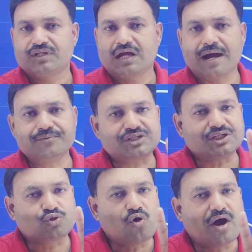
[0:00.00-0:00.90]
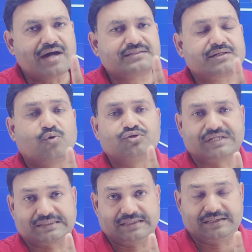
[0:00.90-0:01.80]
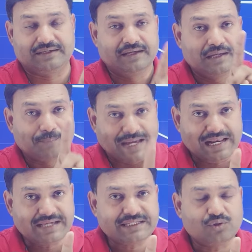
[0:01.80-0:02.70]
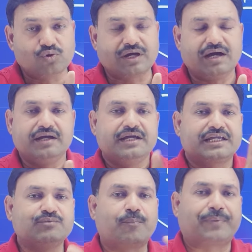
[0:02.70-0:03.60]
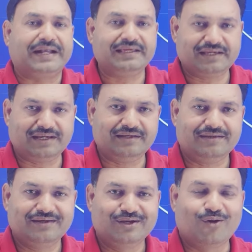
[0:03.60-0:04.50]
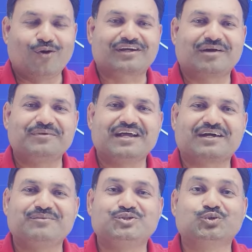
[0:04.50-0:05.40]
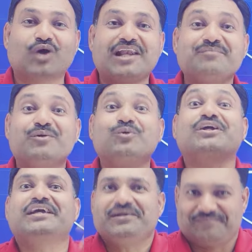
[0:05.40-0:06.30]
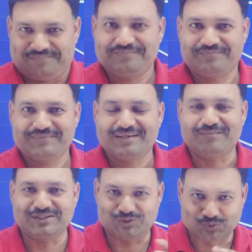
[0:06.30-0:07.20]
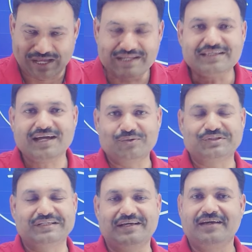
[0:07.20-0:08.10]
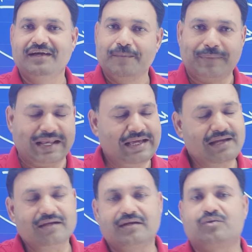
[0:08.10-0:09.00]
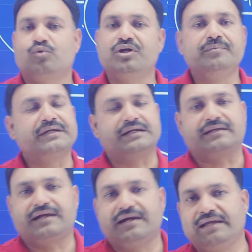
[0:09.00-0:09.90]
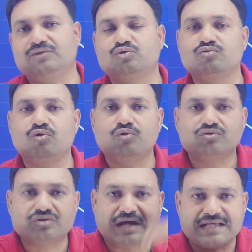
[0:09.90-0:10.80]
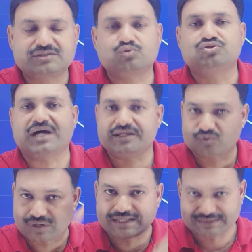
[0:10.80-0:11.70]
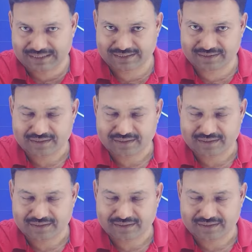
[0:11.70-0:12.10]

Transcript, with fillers: अब उसके दो अस्त्र हो सकते हैं पहला ये होगा कि वो पड़ी है और कभी ना कभी जुगाली में उठ गई भाई जुगाली क्या होती है पहले कोई भी कटरा है तो वो घास को चारे को खाता है